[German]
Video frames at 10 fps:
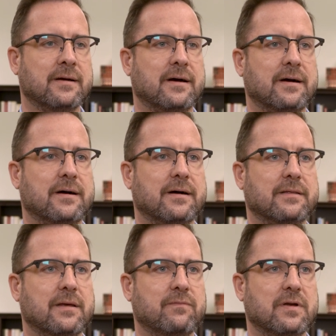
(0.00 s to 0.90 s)
äh,
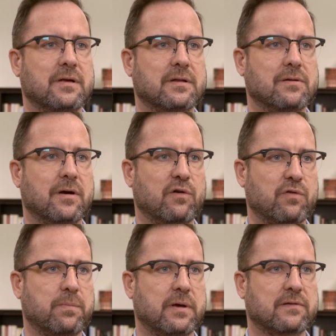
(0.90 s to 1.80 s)
an dem wir nicht neue
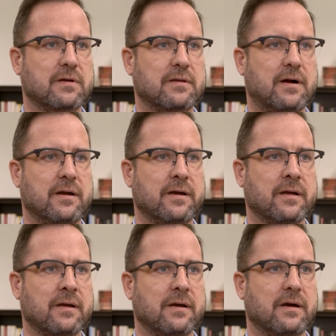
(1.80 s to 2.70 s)
ÖVP-Skandale
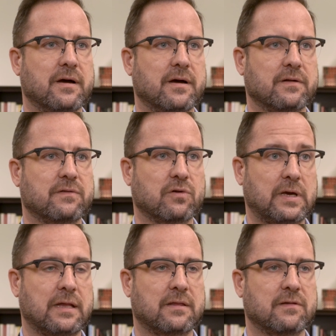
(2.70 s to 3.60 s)
äh, zur
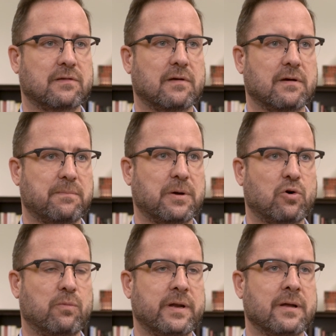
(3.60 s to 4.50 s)
Kenntnis
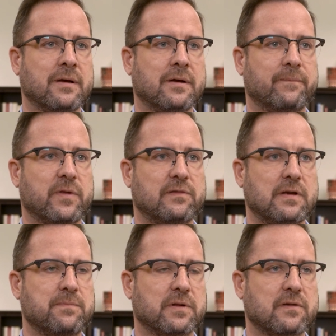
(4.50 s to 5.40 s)
bekommen, dann
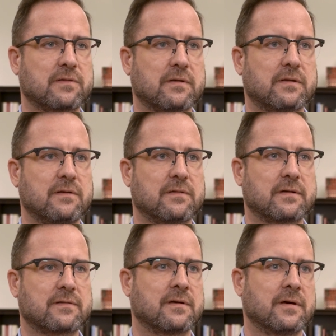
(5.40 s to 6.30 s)
sieht man, dass sich
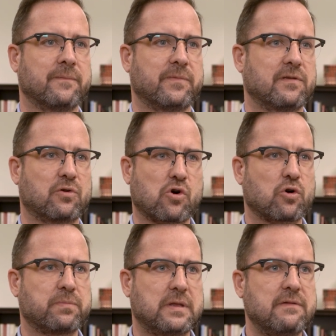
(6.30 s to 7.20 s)
dieses, diese
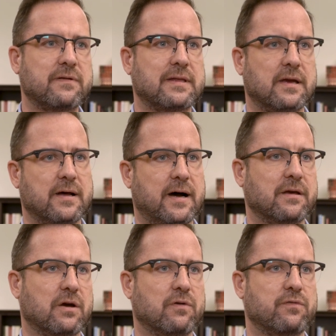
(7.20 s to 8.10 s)
korruptive DNA
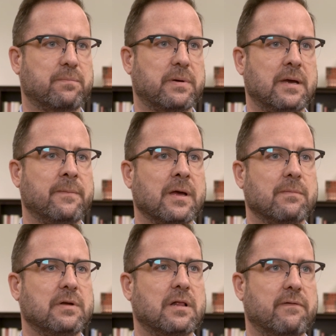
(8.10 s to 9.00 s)
der ÖVP
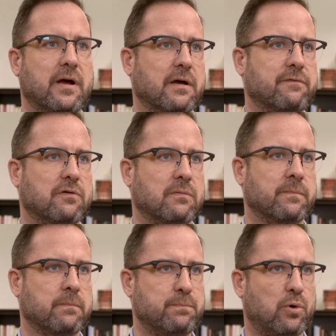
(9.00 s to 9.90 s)
mittlerweile
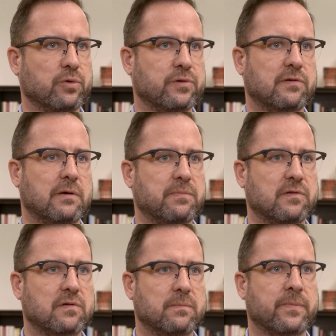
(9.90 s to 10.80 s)
vom Bodensee
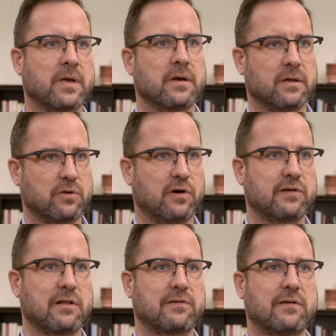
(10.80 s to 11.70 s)
bis zum
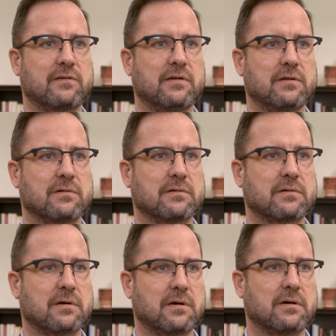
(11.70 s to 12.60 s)
Neusiedlersee zieht
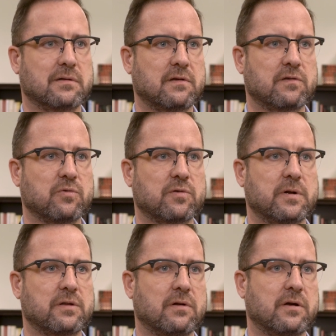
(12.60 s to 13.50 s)
und das muss
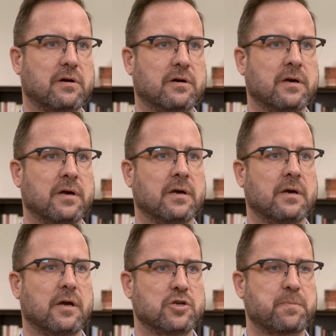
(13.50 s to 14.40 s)
man natürlich auch
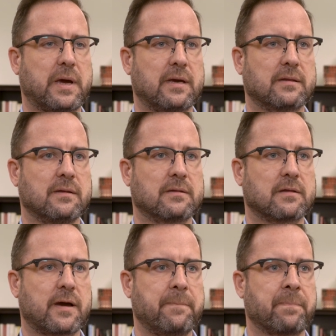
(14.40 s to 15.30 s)
entsprechend
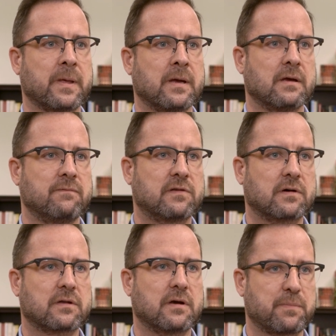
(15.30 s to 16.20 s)
hintertreiben. Wie
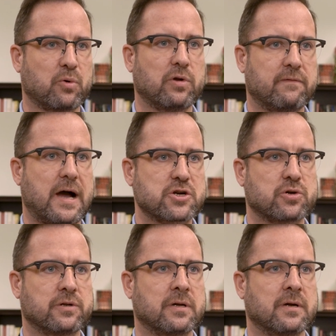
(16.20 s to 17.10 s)
gesagt, der Herr Brunner war
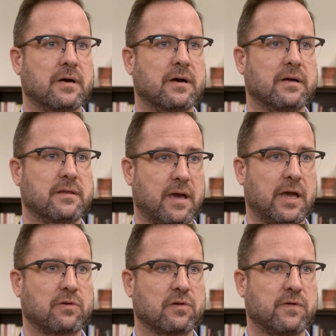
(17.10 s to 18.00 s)
schon äh,
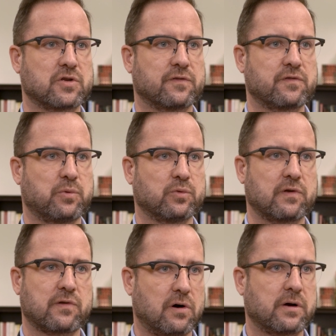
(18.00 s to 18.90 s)
Direktor des
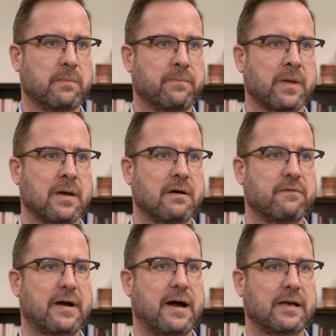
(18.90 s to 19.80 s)
Wirtschaftsbundes, auch im
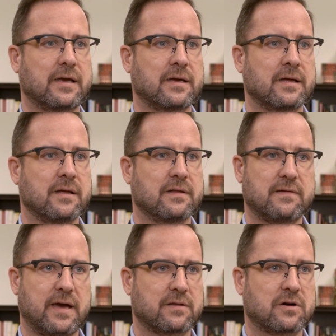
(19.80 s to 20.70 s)
fraglichen
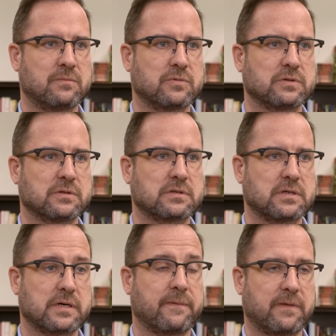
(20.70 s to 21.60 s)
Zeitraum und
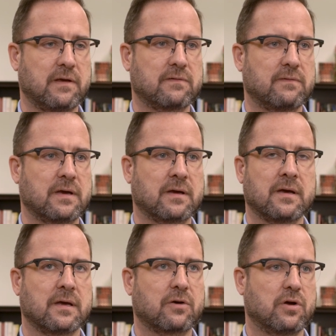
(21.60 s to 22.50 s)
äh, deswegen
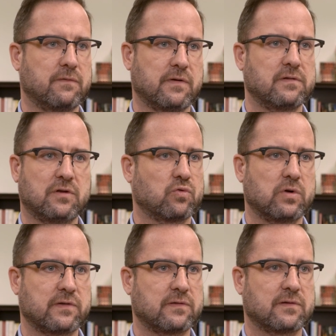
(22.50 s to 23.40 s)
können wir es nicht
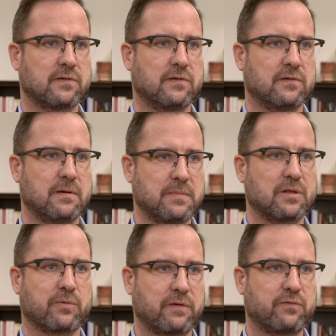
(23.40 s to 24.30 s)
zulassen, dass diese
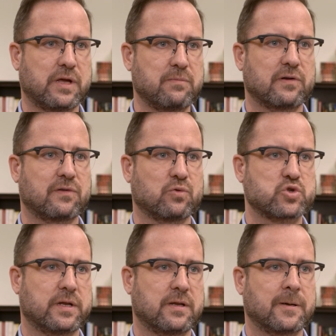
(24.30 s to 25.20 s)
Ermittlungen von ihm als
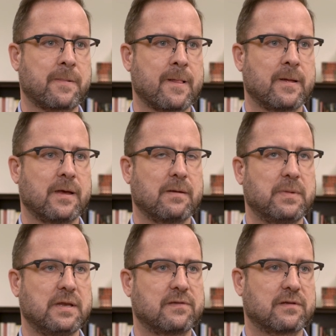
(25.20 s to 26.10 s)
zuständigen
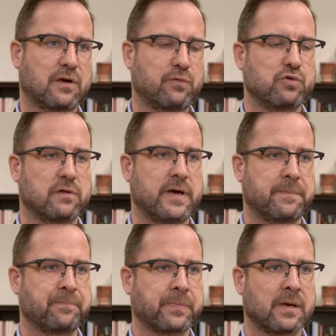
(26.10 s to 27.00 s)
Minister geführt werden.